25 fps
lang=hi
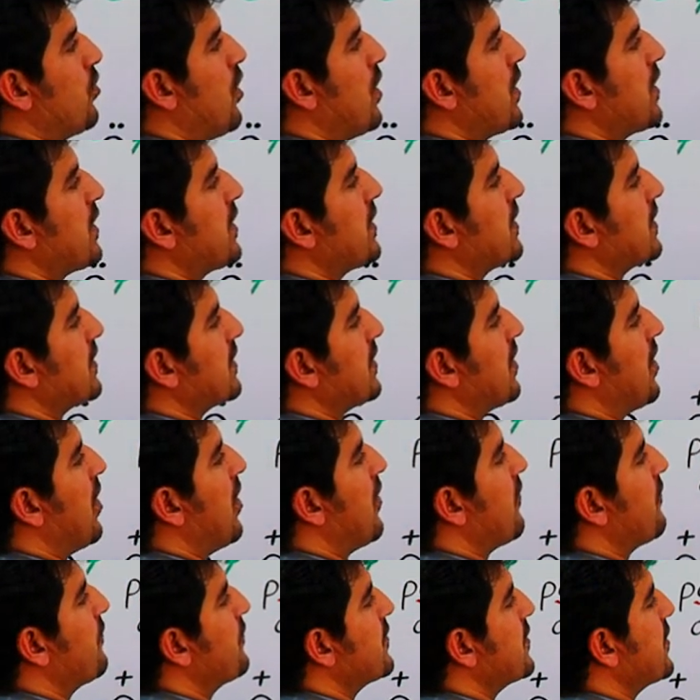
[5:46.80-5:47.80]
ड्रॉइंग
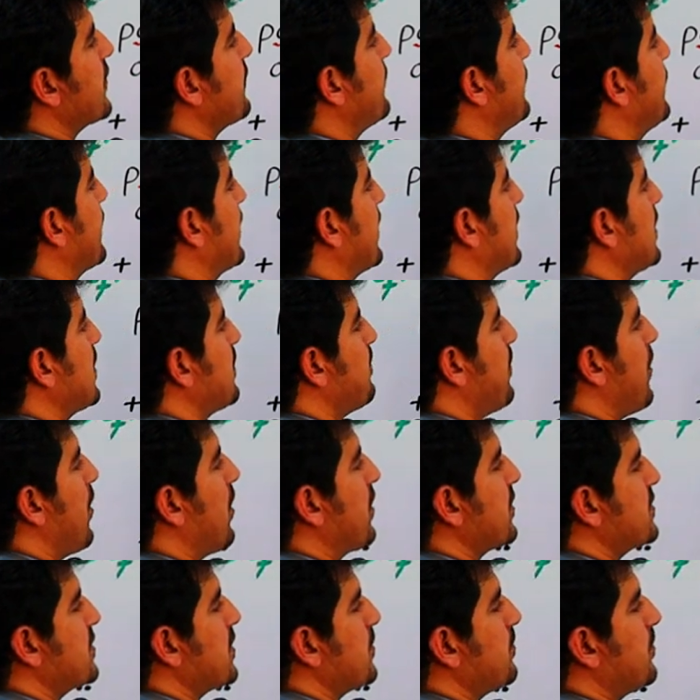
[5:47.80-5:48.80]
ऑफ डिफरेंट
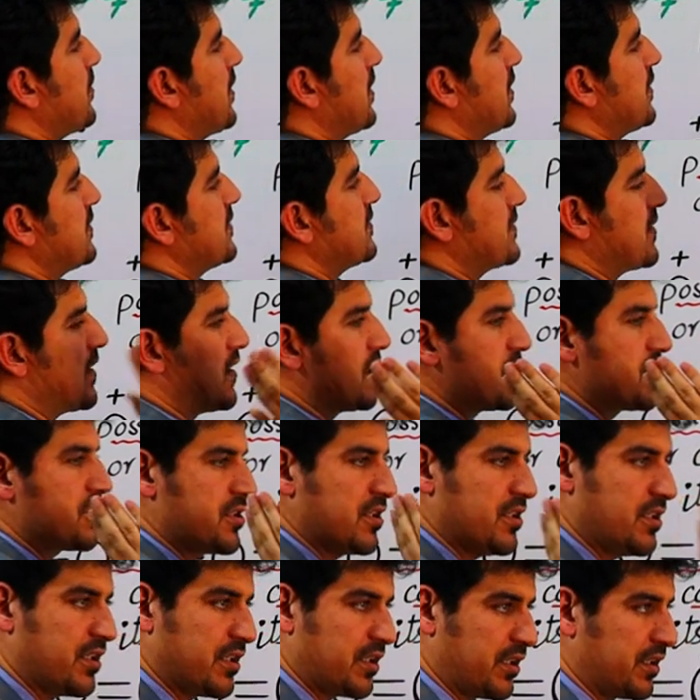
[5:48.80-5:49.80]
पॉसिबल
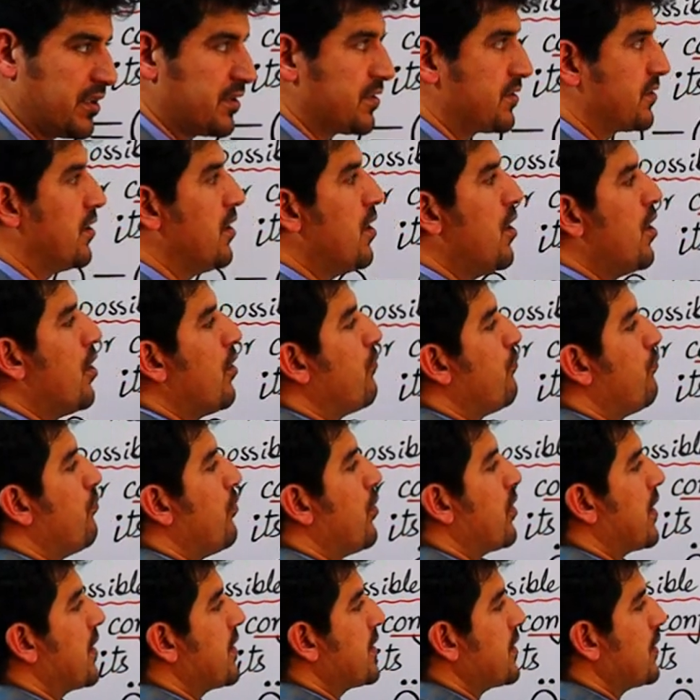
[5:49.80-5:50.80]
स्ट्रक्चर
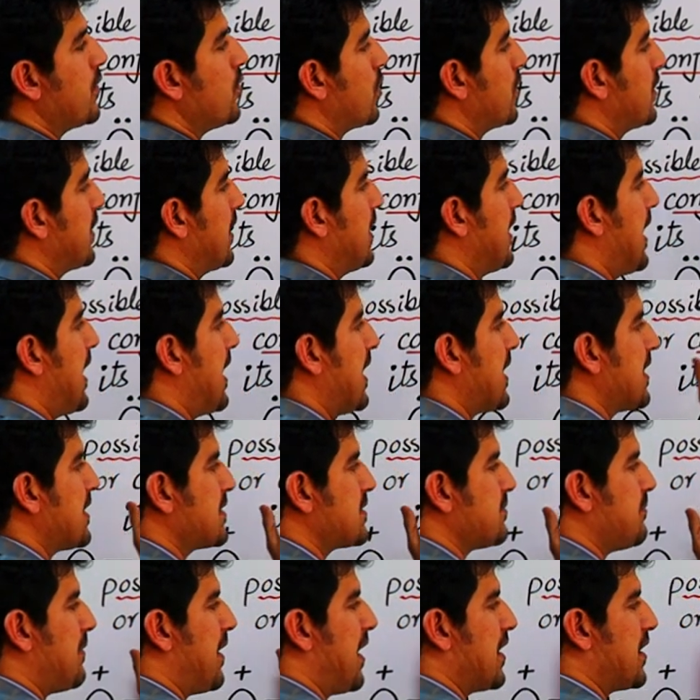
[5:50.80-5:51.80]
फॉर
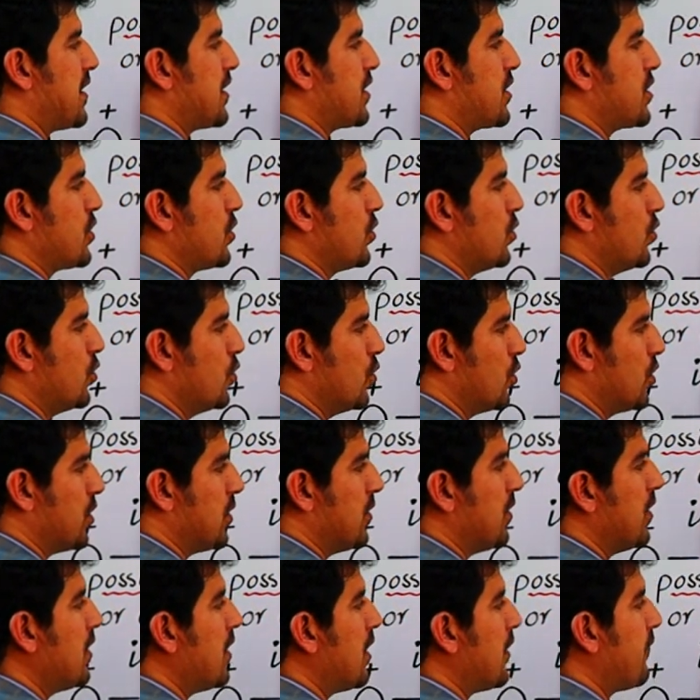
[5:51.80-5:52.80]
डिलोकलाइज
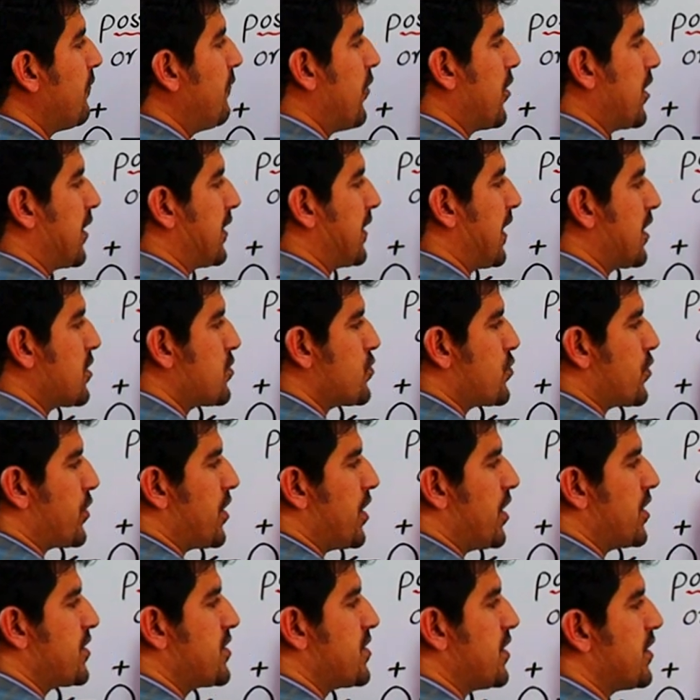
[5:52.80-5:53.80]
मालिक्यूल फॉर
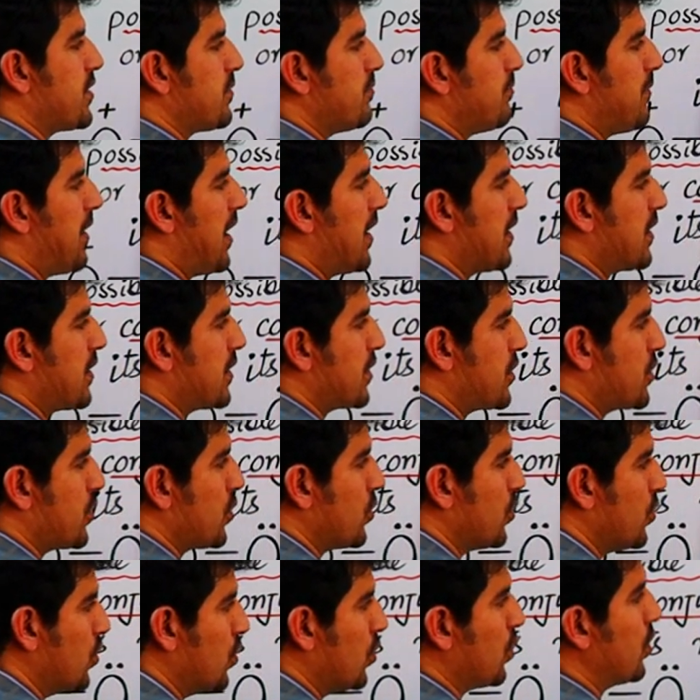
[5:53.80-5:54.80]
कंजुगेटेड
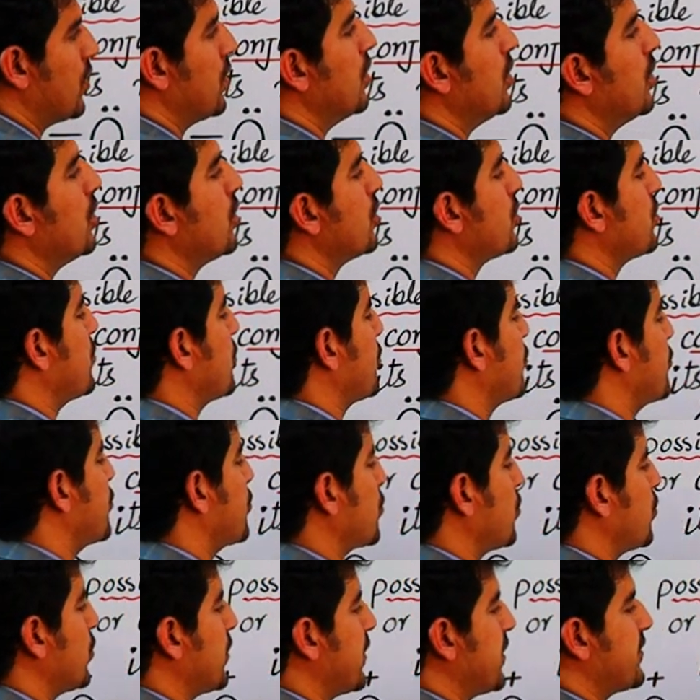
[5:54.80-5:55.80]
मालिक्यूल टू
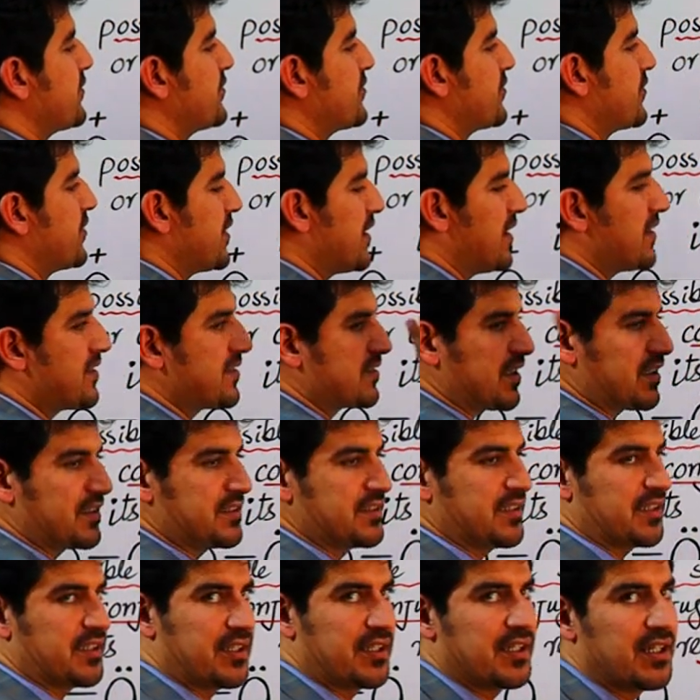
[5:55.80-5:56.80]
शो इट्स रियल
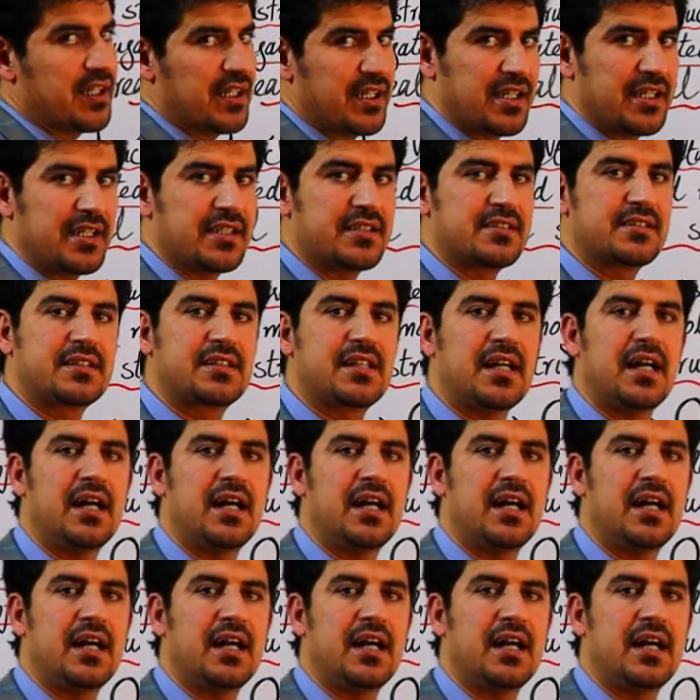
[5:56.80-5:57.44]
स्ट्रक्चर इज